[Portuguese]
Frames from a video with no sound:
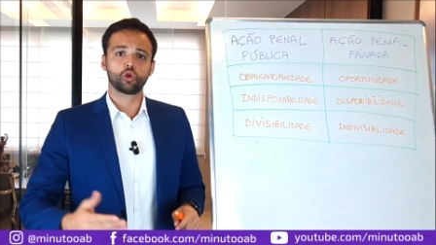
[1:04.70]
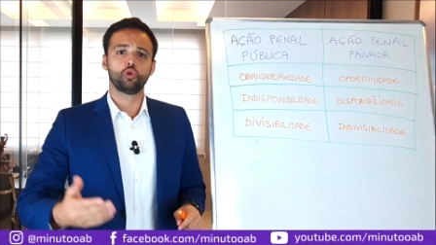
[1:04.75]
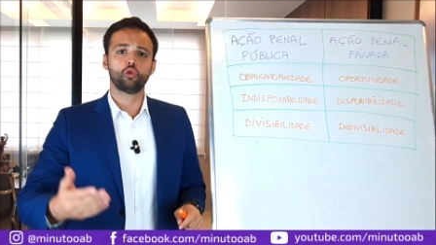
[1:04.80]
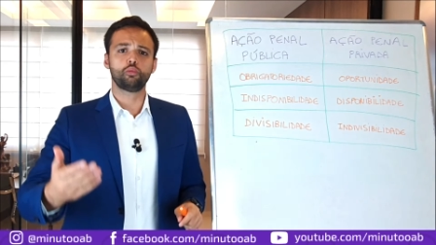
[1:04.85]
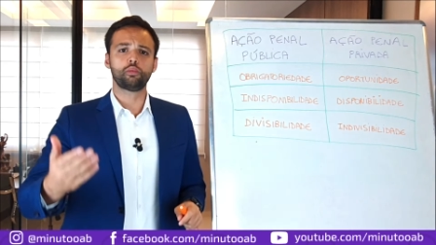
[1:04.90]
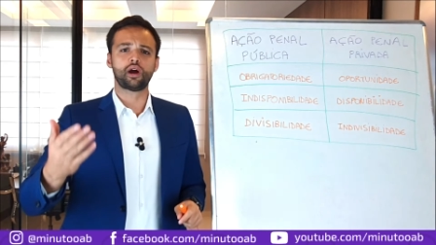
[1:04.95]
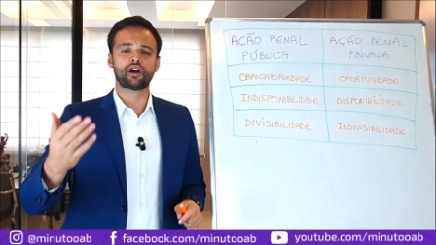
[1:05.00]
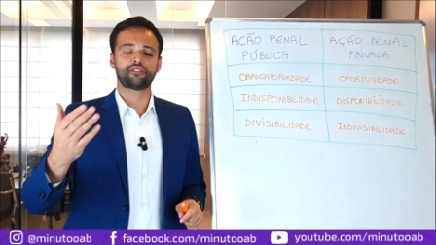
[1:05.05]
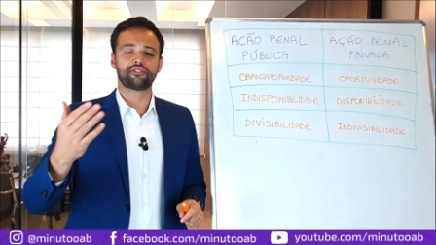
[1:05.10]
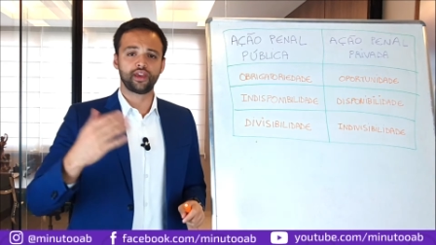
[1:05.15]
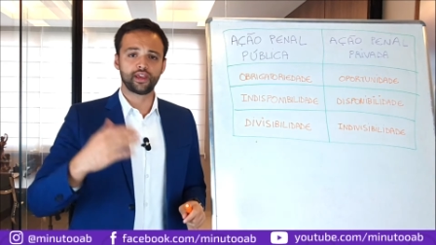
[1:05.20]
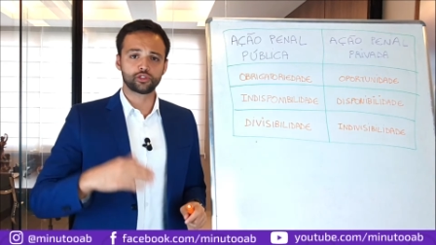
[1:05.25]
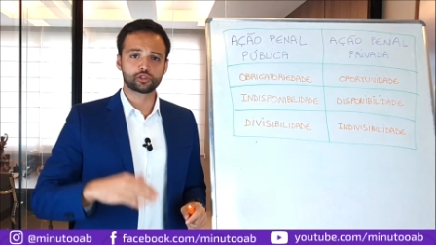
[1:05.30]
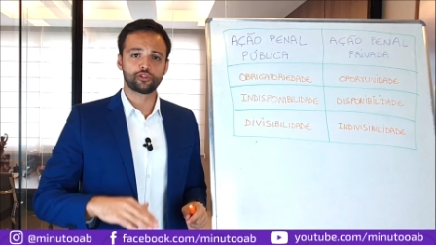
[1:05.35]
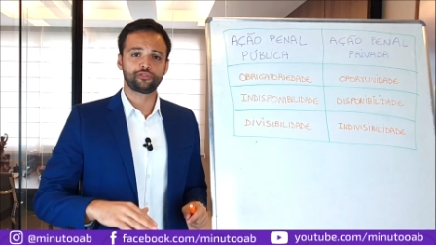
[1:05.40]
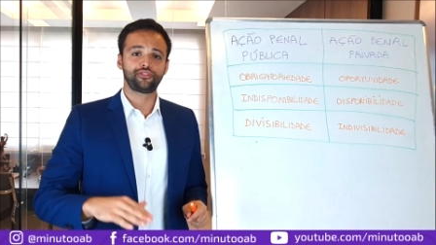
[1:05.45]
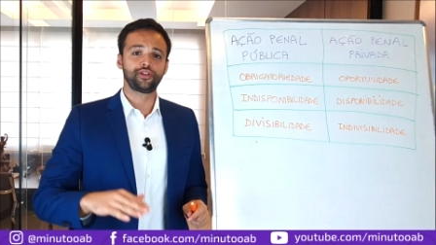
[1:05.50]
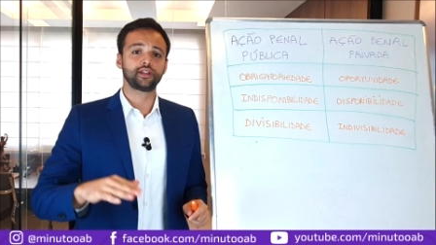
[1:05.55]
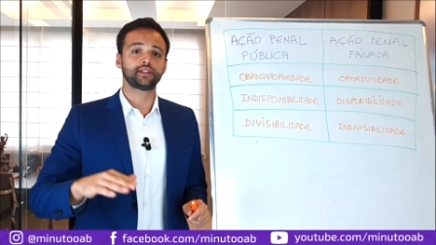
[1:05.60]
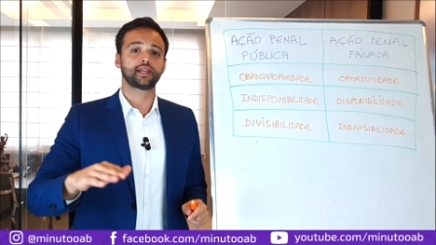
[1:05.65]
Uma vez
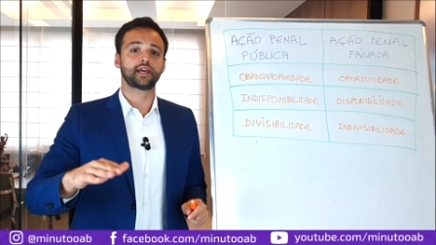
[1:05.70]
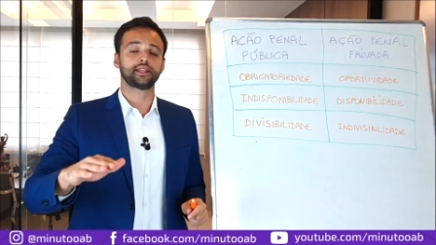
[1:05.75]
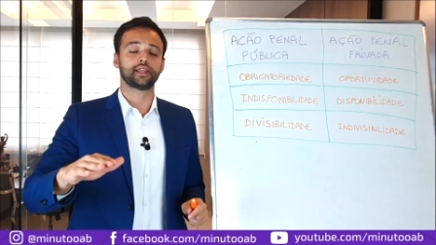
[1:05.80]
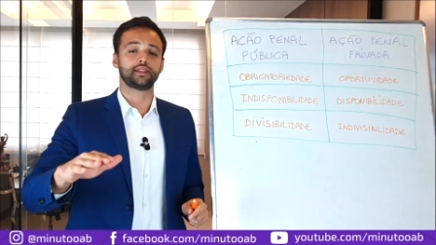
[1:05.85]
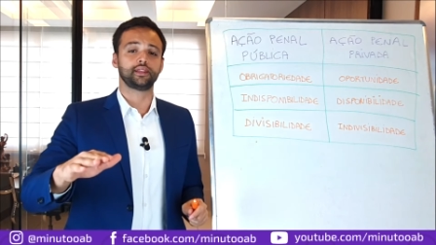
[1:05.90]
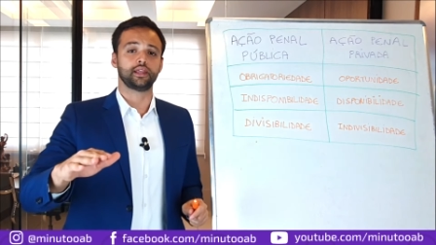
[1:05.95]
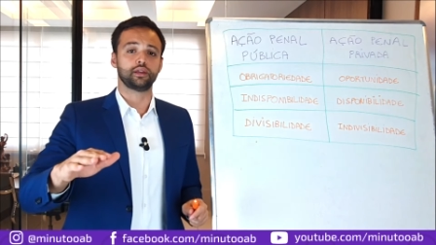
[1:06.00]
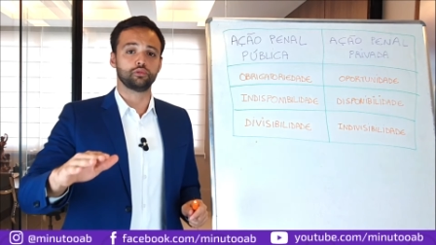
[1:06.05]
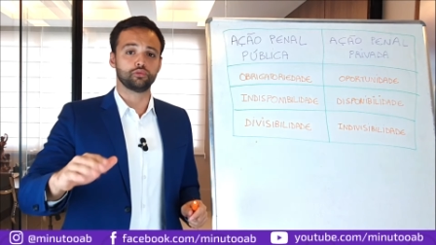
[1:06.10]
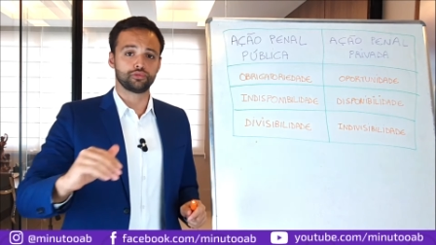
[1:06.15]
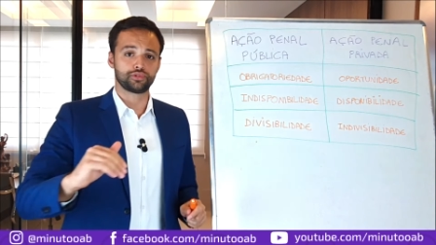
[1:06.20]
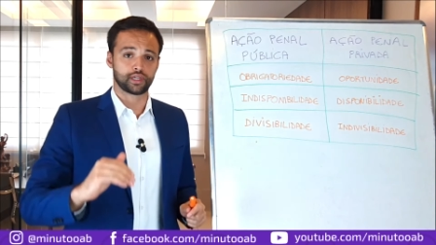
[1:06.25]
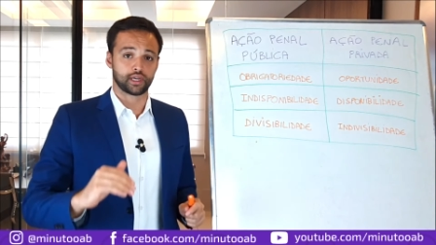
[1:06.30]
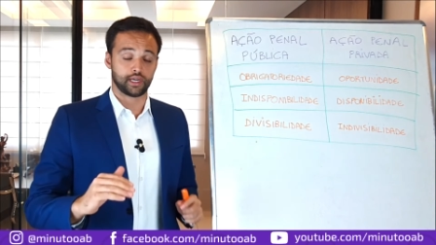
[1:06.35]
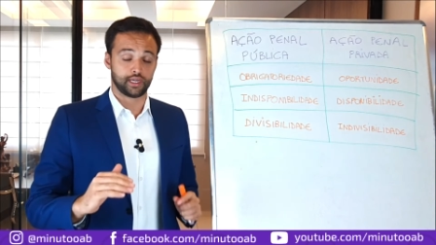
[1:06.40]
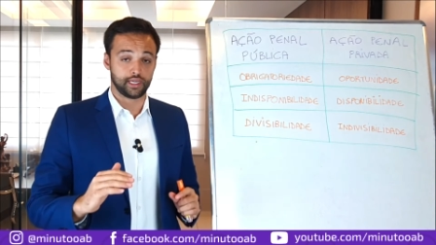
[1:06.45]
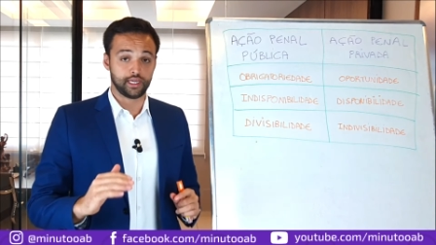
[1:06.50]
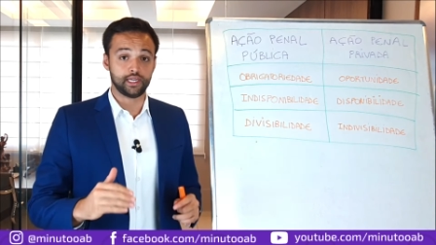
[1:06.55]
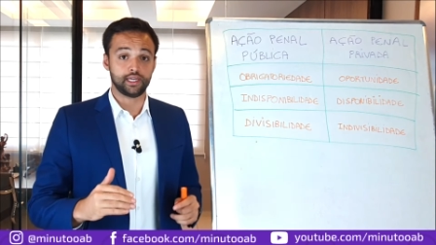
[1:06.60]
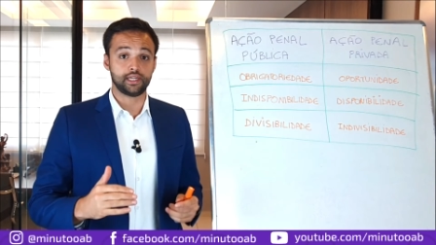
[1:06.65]
ofertada a
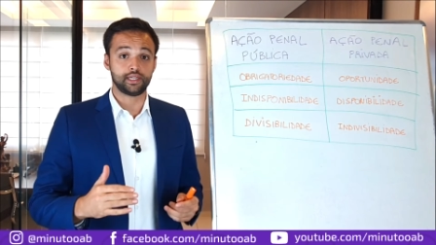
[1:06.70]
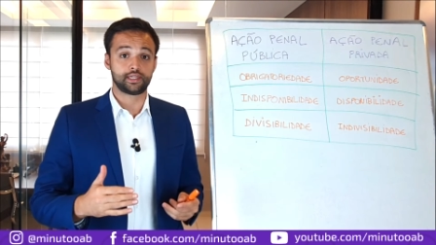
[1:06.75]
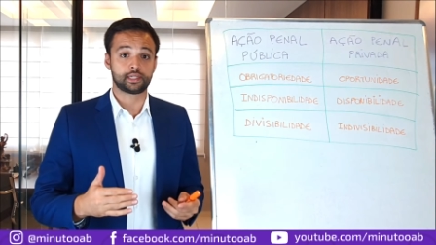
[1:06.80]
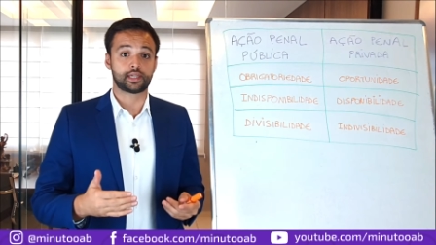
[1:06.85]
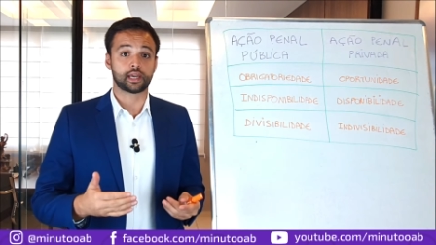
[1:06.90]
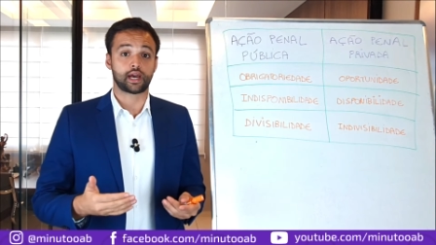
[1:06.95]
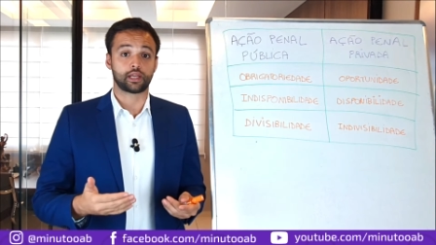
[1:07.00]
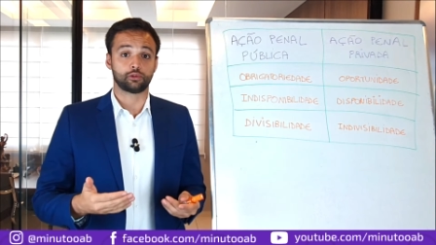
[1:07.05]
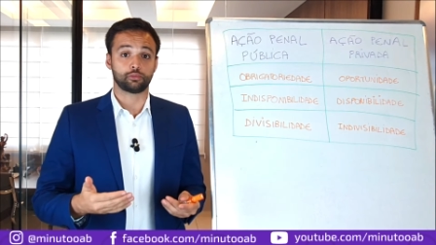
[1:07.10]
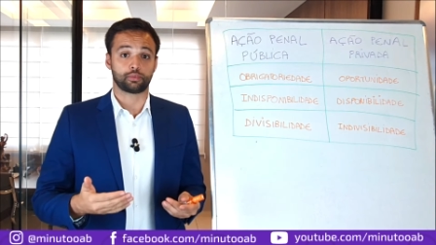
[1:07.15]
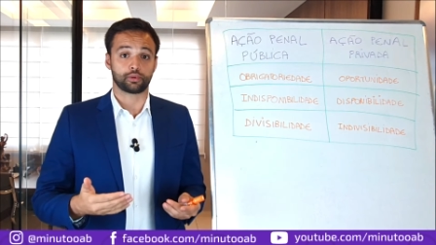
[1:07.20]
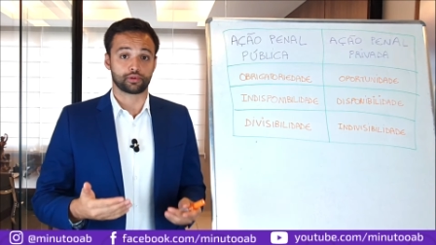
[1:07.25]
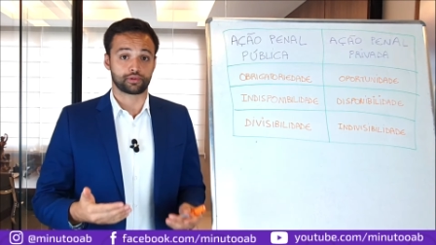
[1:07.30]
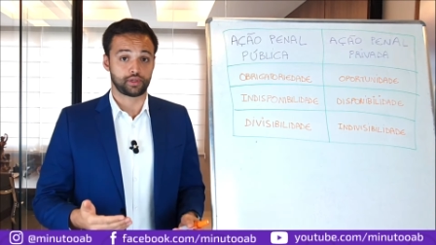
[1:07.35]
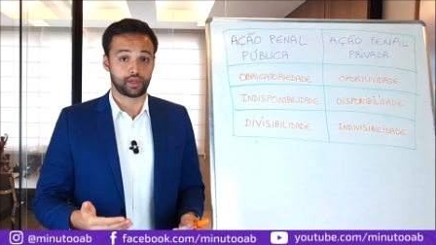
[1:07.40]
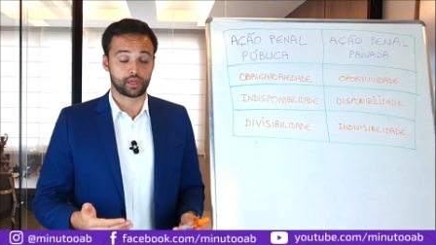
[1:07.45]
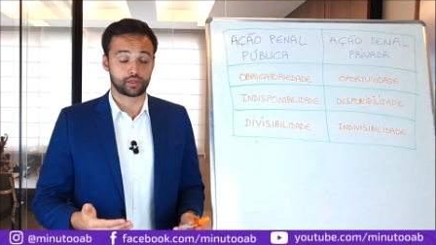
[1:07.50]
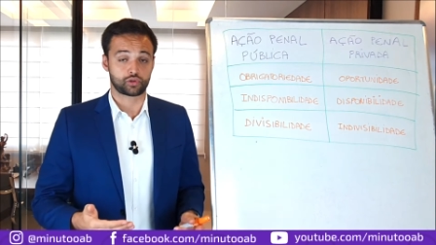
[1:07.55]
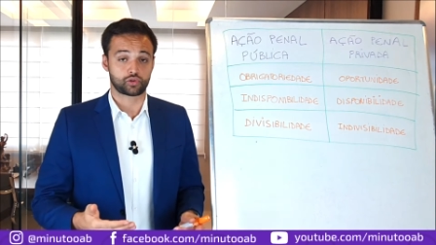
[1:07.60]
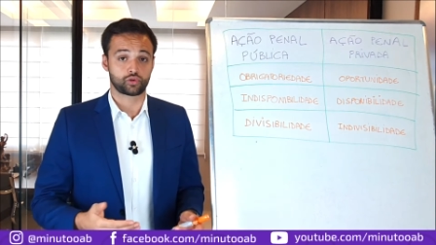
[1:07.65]
denúncia e iniciado o
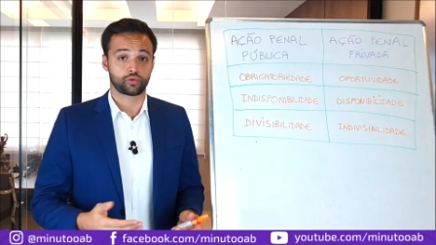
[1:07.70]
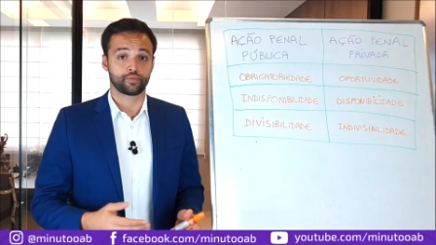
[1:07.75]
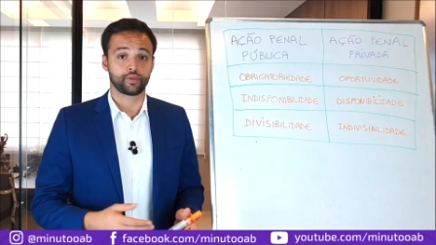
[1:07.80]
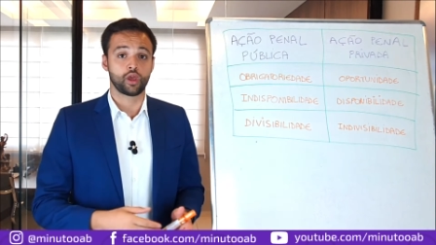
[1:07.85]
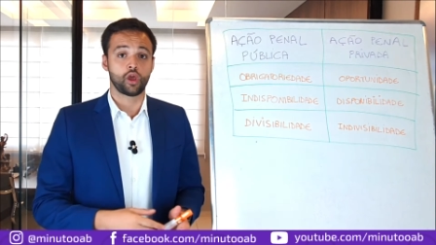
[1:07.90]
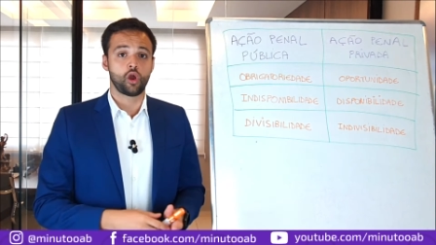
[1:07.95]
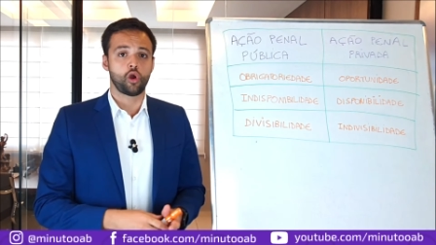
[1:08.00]
processo,